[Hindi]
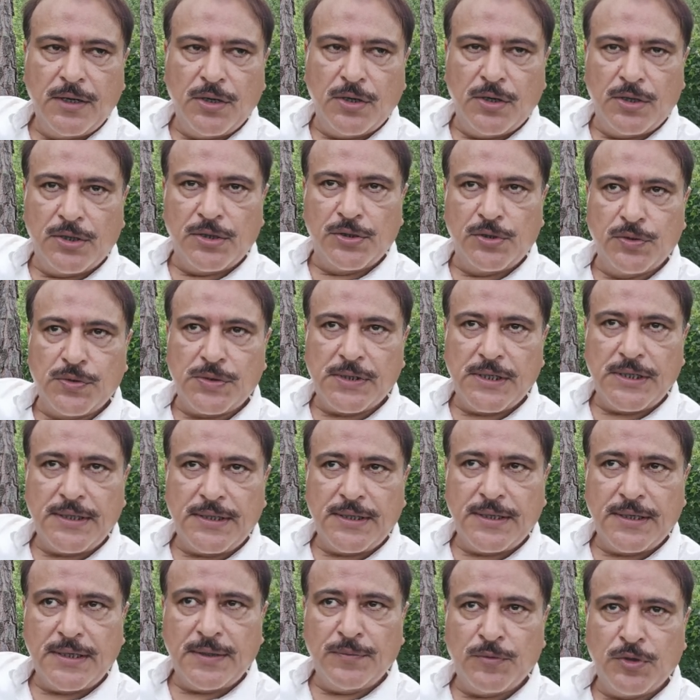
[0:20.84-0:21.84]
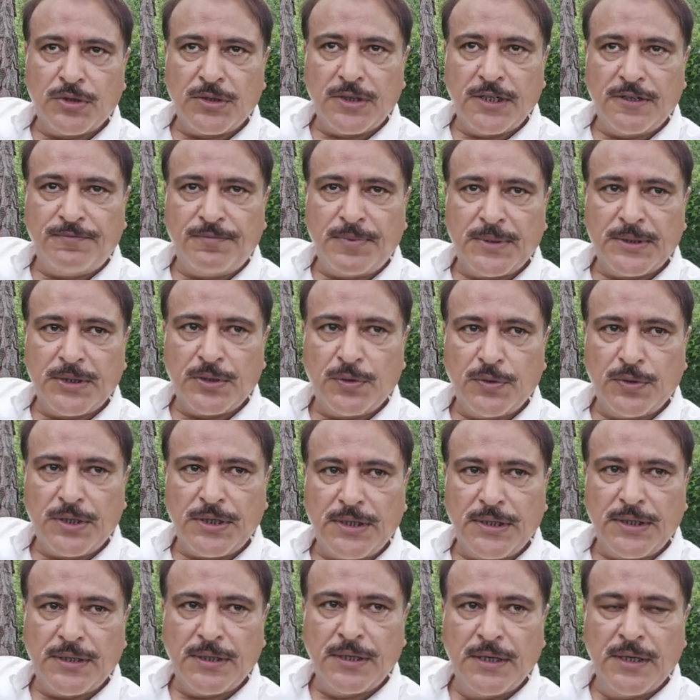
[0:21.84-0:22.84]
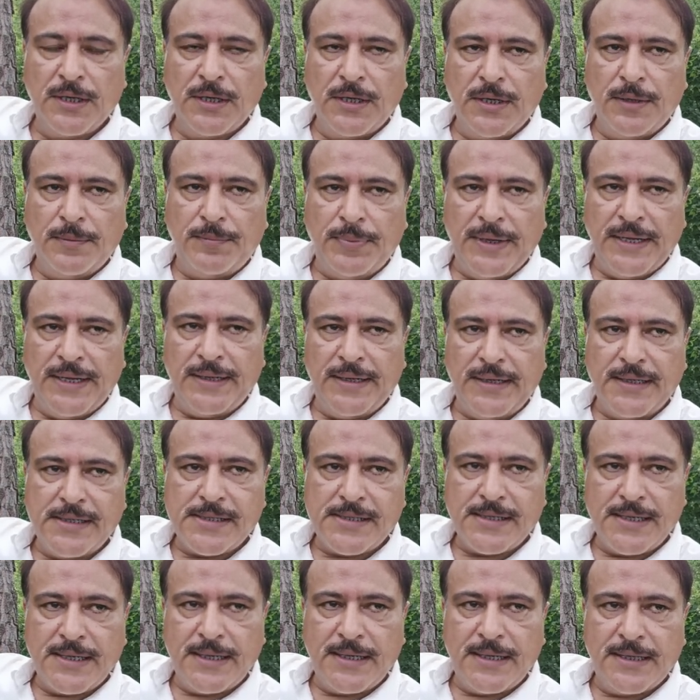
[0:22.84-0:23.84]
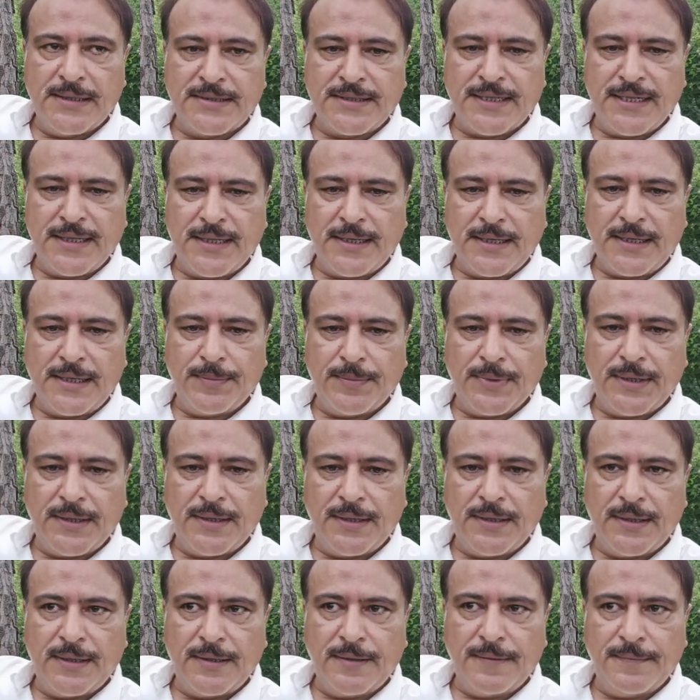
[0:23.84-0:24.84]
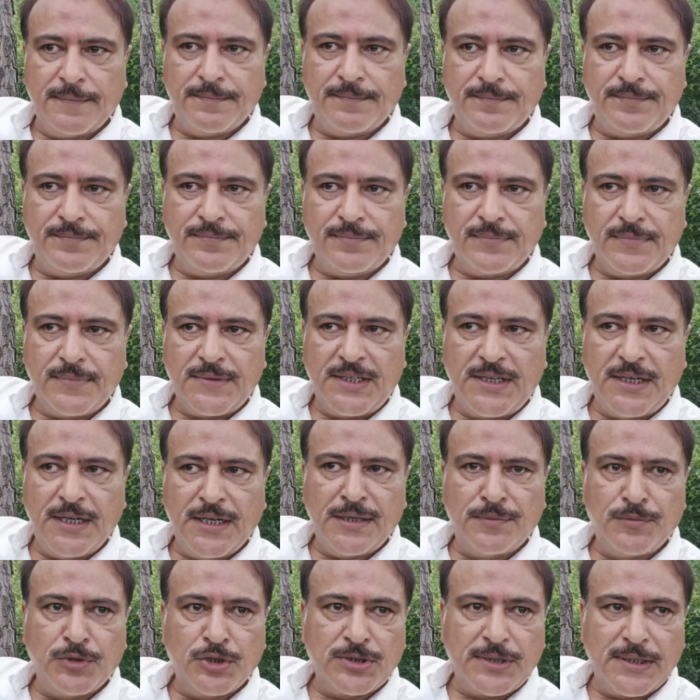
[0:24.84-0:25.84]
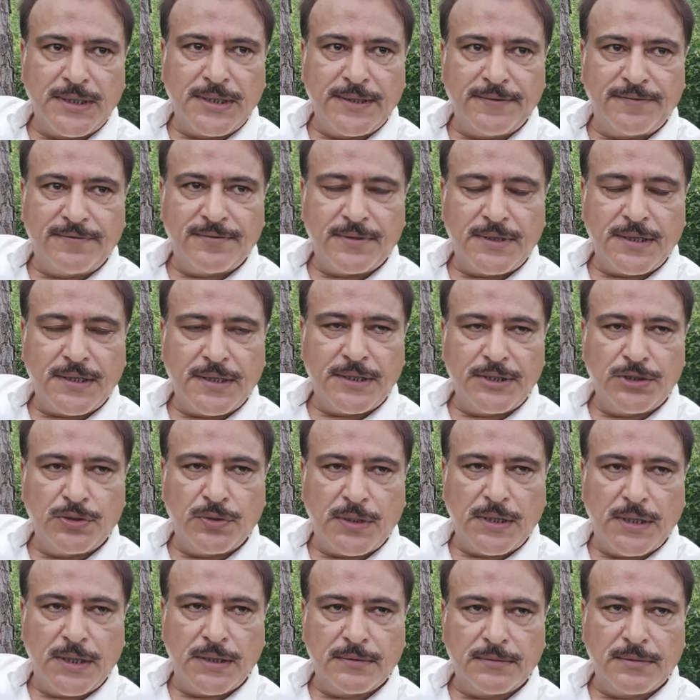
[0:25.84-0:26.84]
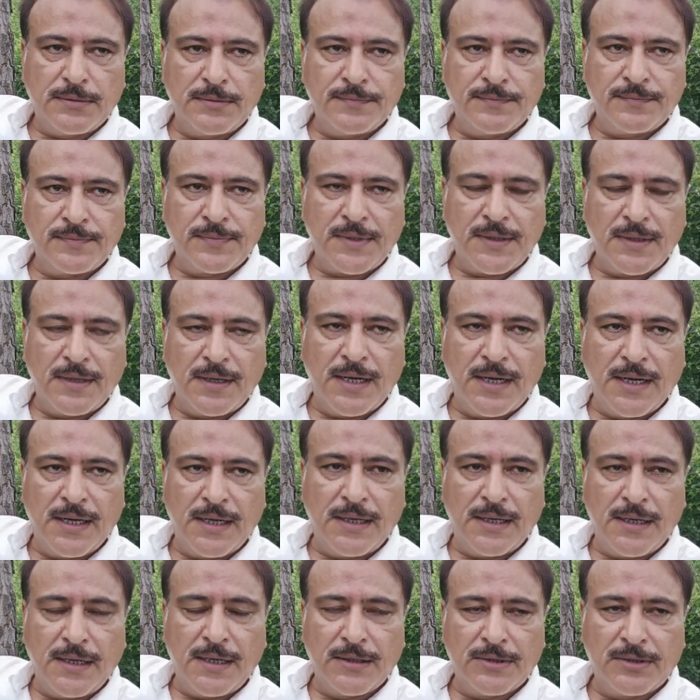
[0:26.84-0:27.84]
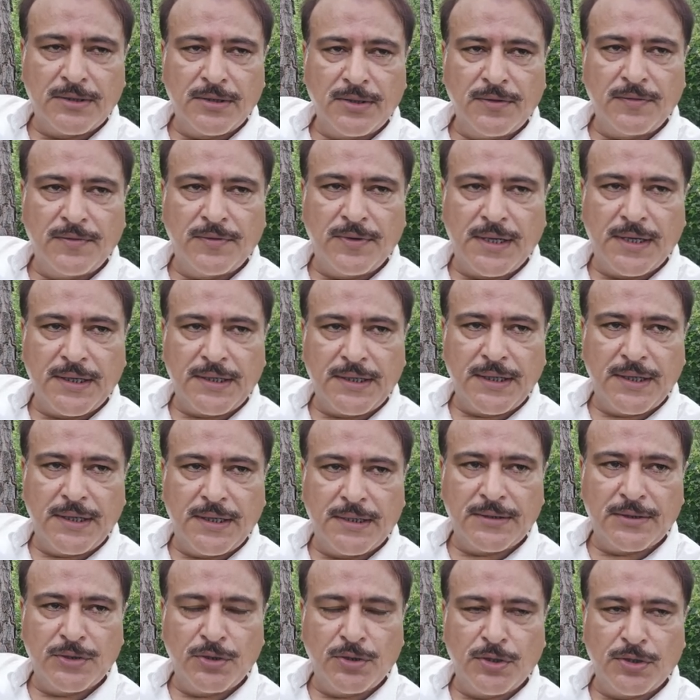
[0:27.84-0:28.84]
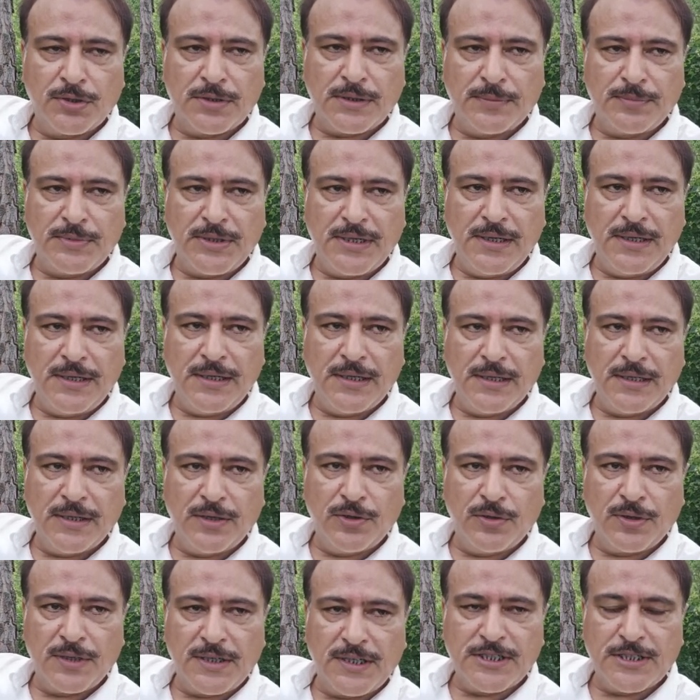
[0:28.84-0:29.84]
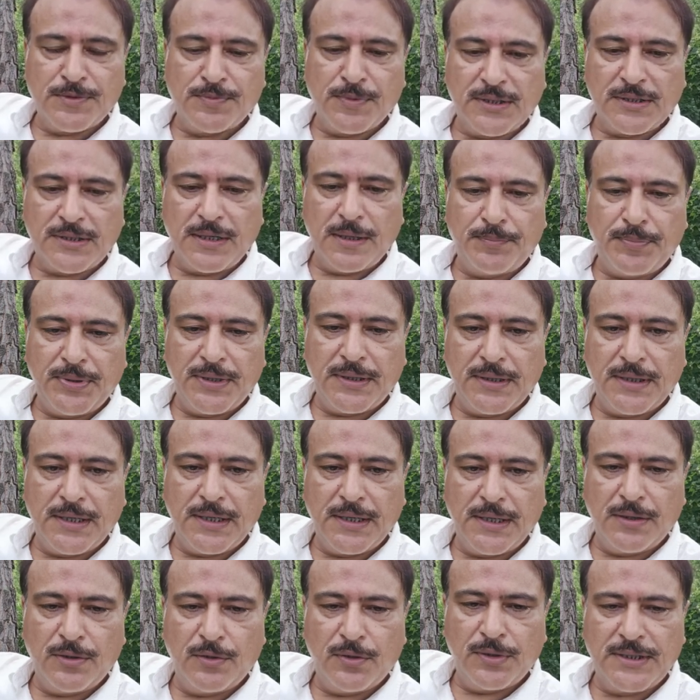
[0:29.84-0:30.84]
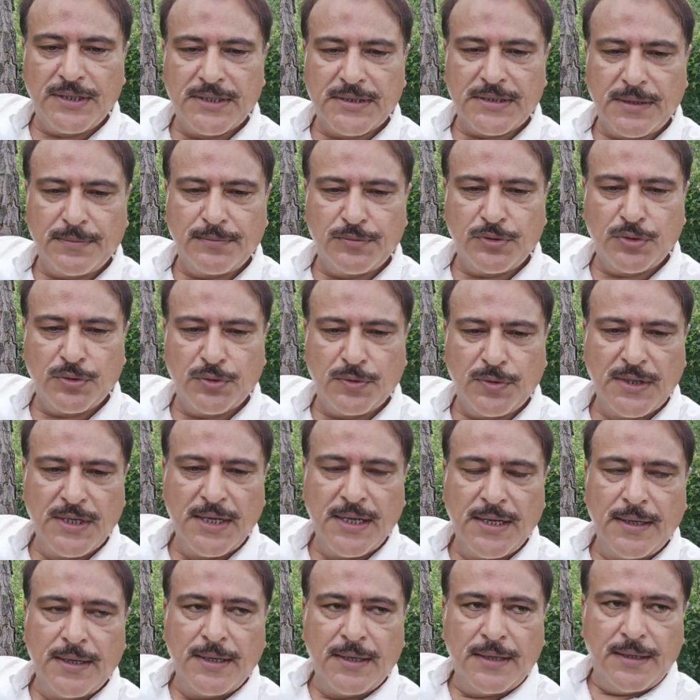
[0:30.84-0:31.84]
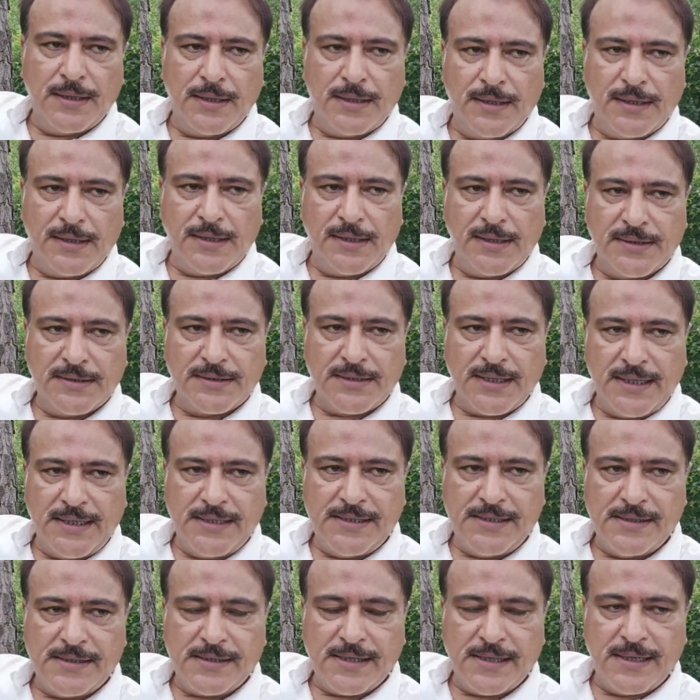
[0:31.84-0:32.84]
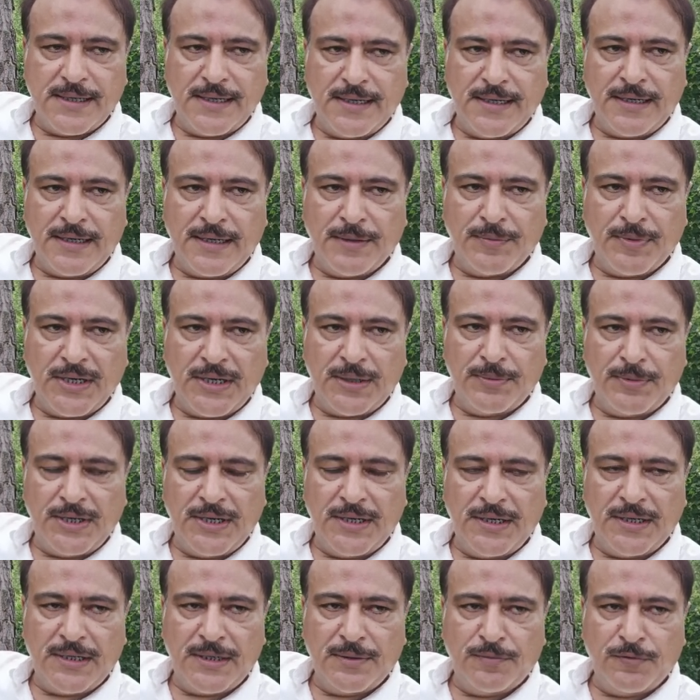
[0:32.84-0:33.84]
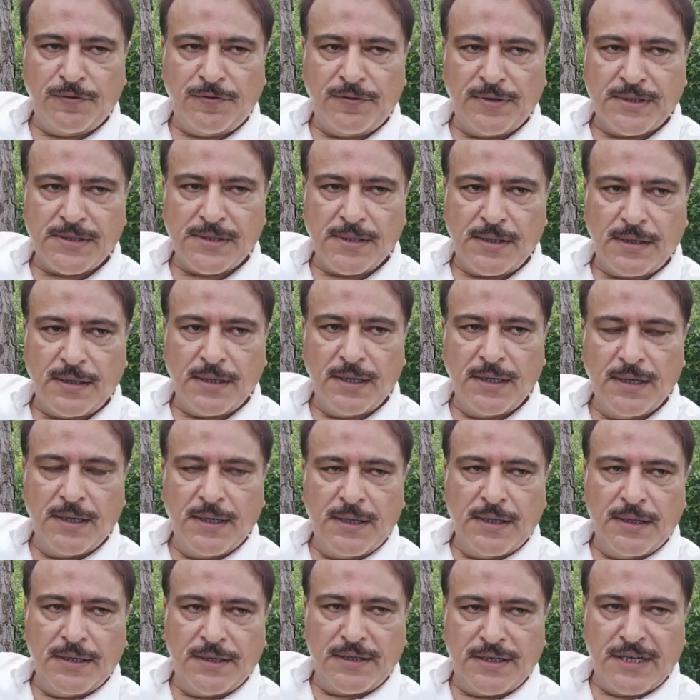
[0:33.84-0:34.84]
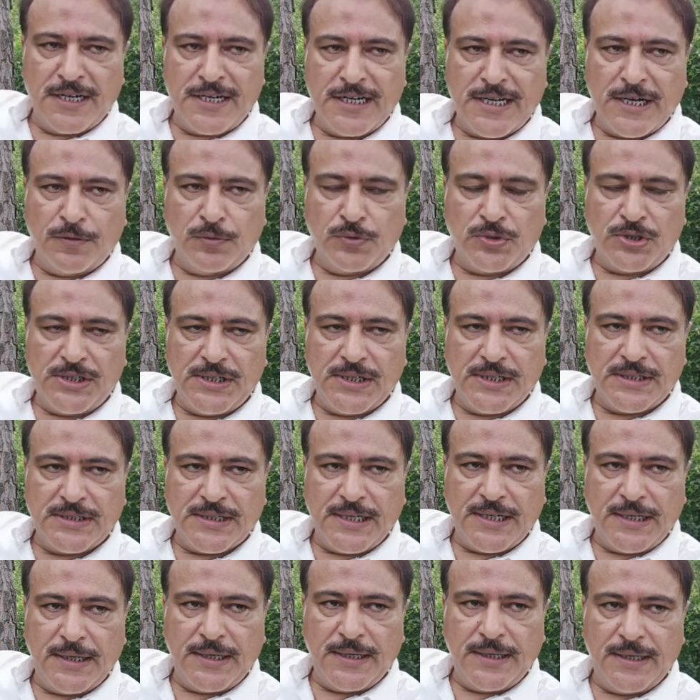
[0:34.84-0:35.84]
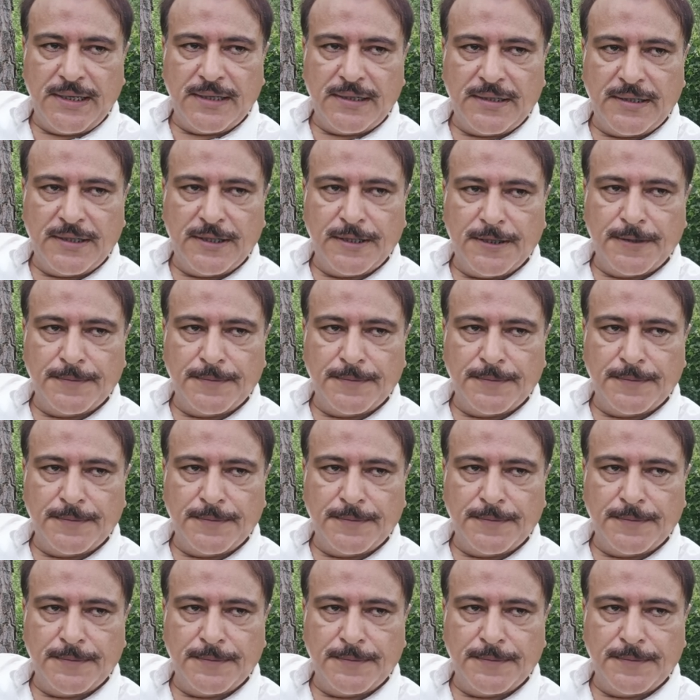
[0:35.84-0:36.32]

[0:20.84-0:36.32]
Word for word: और दूसरा ये था कि मुख्तलिफ़ पत्थरों के पहनने से ज़िंदगी में क्या मुख्तलिफ़ तगैरत हालात वाक़ात और तब्दीलियाँ और किस्मत का फिरना और ये सब जो आ, सारी चीज़ें हैं इनके बारे में एक मुफसल रन डाउन किया जाए एक